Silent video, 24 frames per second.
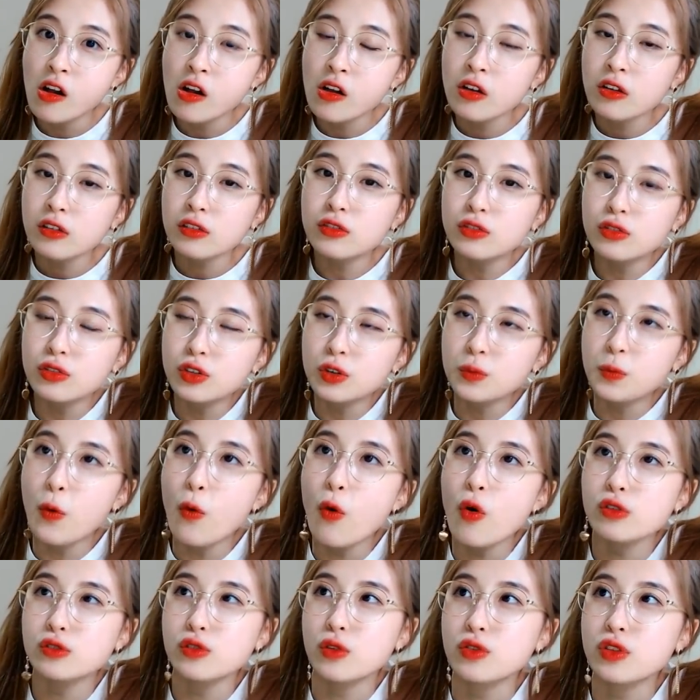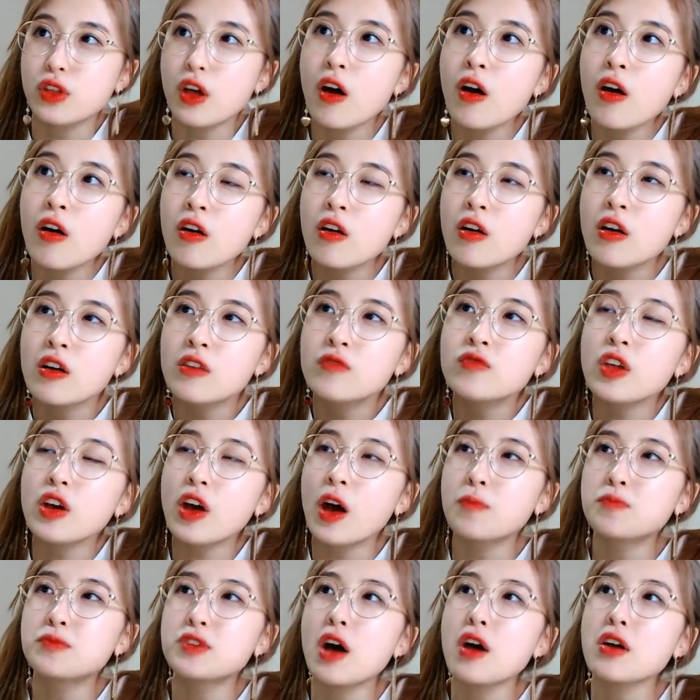그거를 보고 있었다? 근데
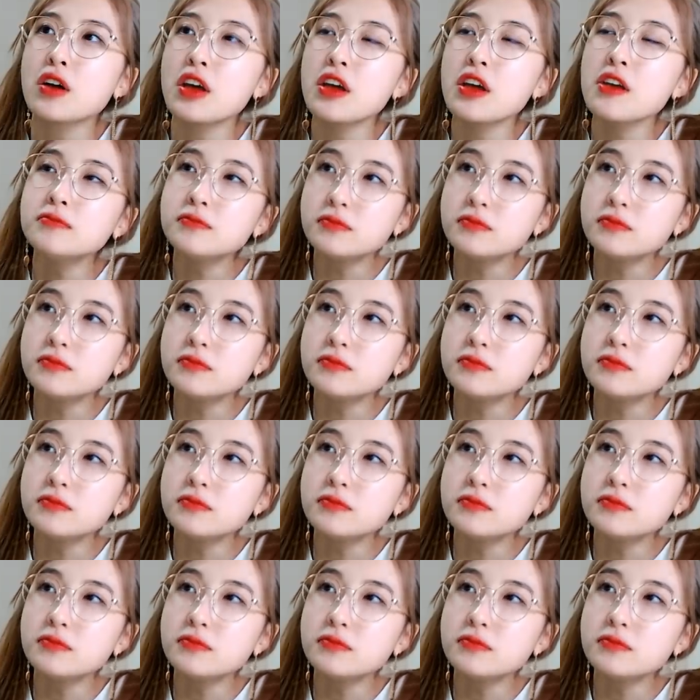갑자기